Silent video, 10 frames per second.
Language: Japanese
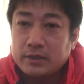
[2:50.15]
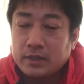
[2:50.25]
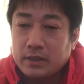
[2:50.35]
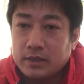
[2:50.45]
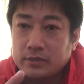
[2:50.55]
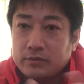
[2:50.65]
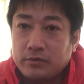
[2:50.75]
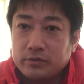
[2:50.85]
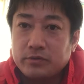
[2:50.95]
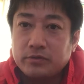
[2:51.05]
社です
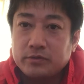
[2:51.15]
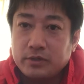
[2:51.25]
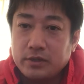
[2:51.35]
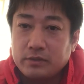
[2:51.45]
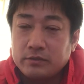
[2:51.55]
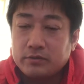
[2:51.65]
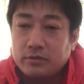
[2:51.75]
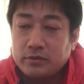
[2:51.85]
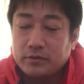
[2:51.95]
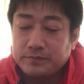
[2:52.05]
ごく上手にすご
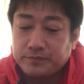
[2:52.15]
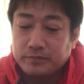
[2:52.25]
く